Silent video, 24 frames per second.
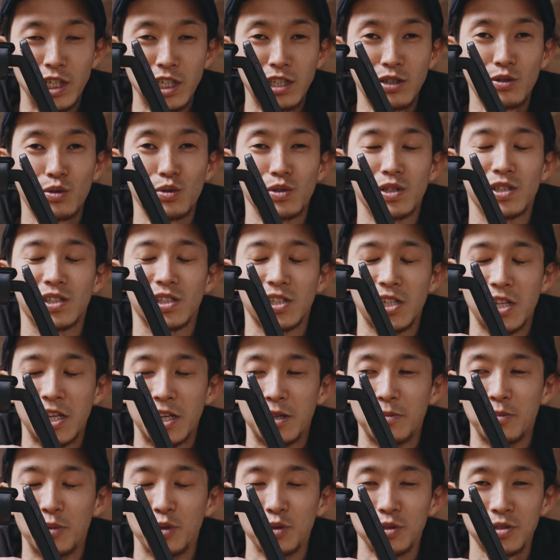1個です
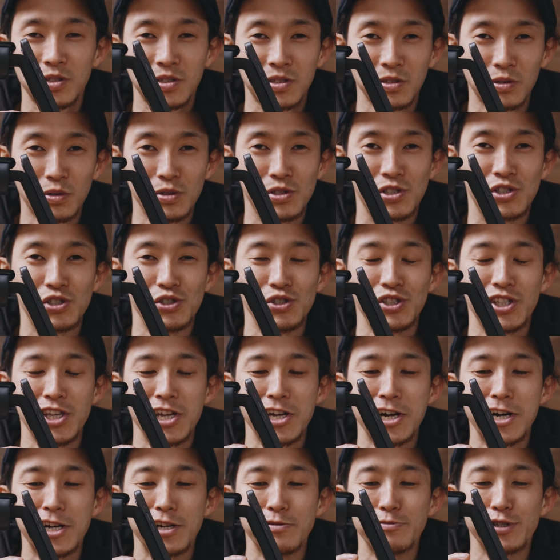ねものすごい注意
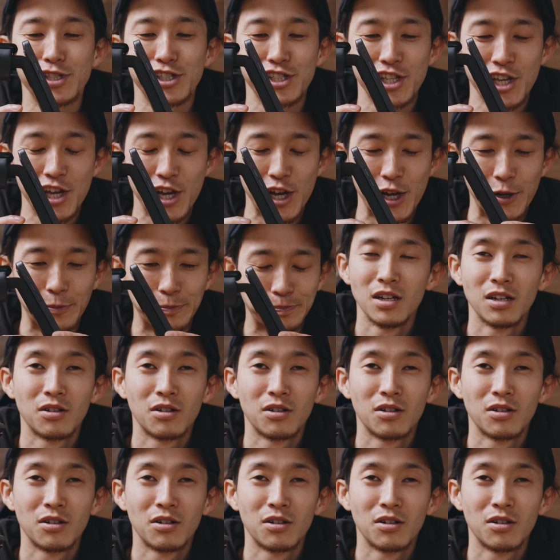点がありまして